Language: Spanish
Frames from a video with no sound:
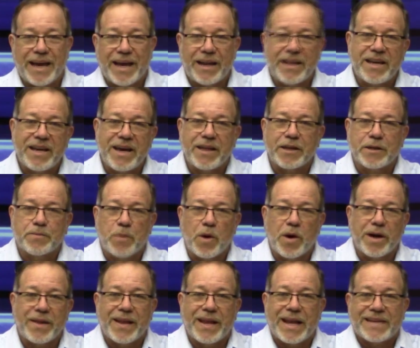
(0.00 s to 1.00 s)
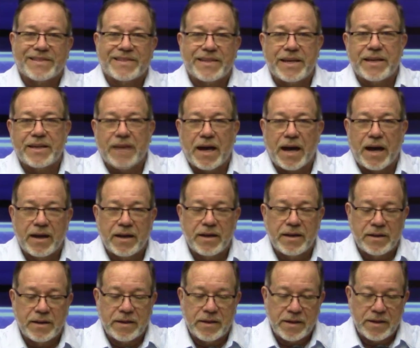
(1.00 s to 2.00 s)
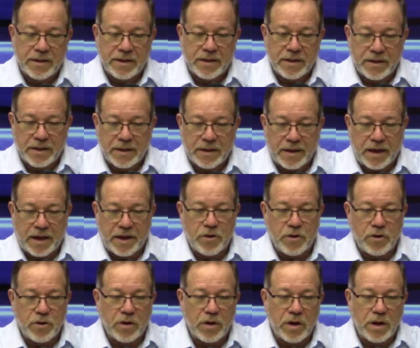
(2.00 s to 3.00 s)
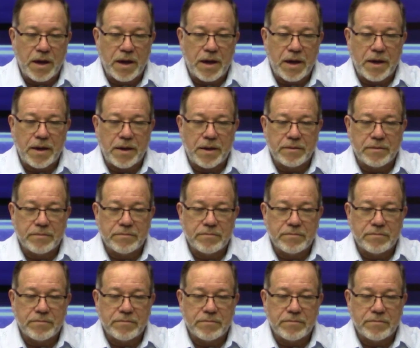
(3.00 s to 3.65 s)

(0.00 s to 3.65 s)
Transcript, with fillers: el día después de la cita que yo le